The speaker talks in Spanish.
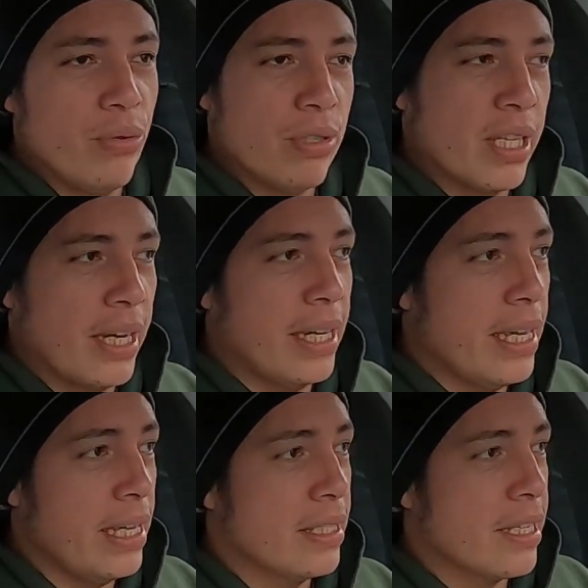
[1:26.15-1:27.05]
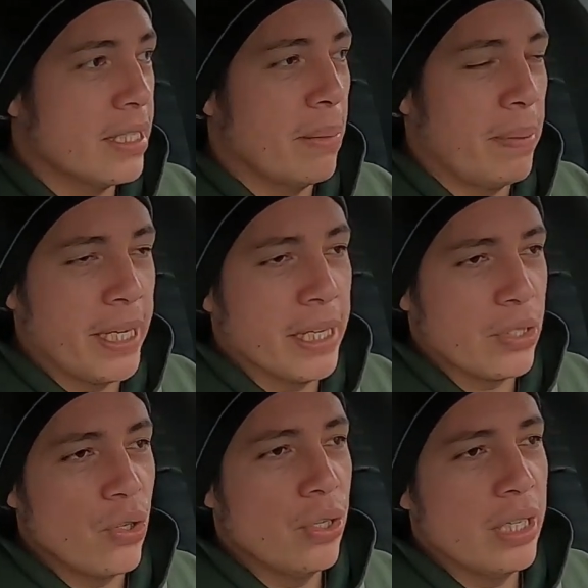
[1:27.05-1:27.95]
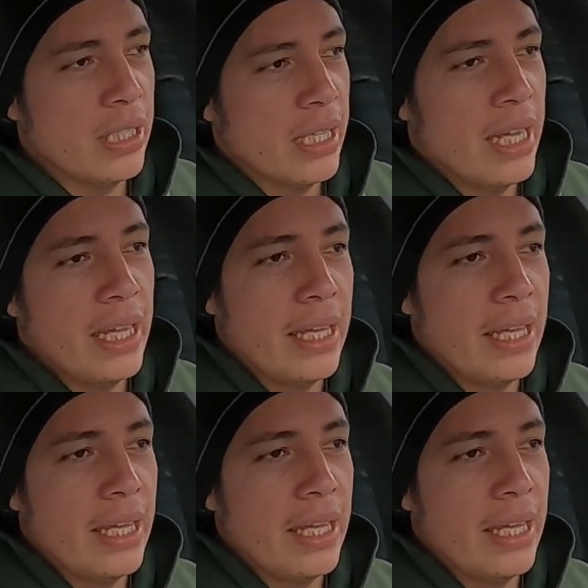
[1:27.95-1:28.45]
de usar estas aplicaciones